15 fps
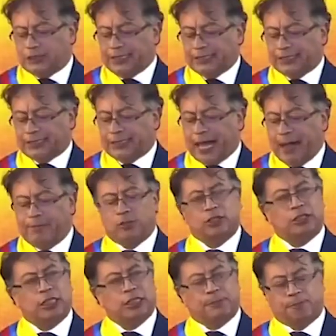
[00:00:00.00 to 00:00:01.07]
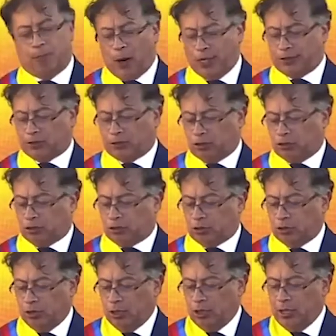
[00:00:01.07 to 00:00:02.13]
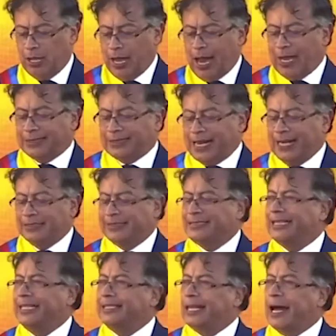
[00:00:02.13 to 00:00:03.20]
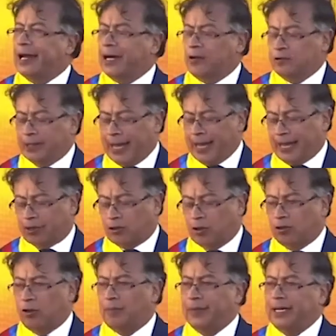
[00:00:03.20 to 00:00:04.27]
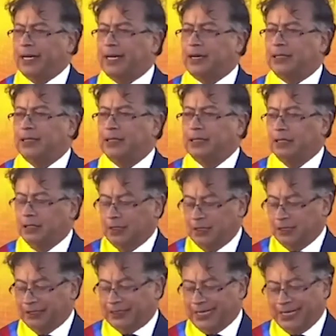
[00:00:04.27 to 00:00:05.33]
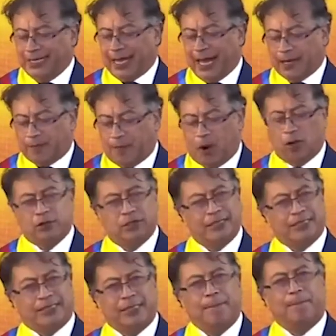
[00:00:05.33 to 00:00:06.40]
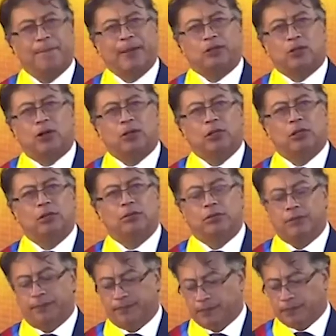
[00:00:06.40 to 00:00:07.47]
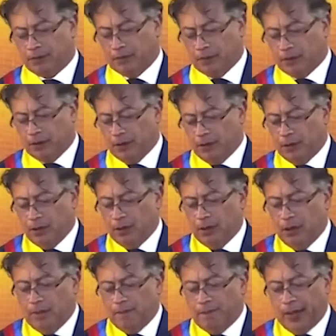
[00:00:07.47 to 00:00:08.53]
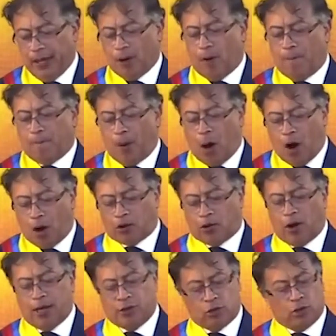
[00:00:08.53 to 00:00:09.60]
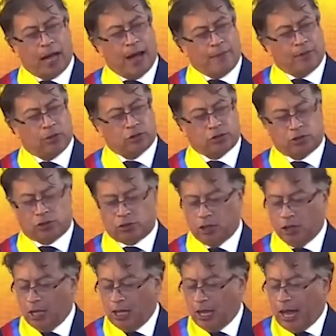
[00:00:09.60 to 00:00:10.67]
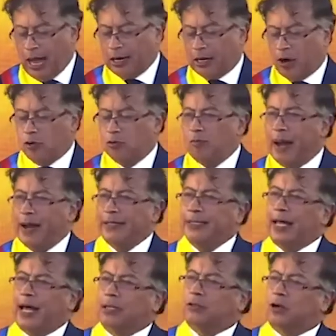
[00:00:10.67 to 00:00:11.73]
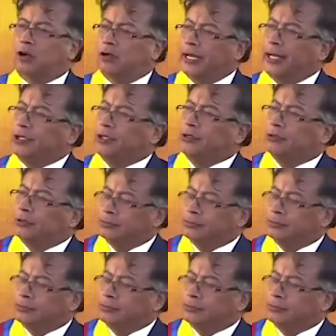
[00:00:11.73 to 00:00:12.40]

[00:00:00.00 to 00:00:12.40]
estamos dispuestos a transitar a una economía sin carbón y sin petróleo pero poco ayudamos a la humanidad con ello.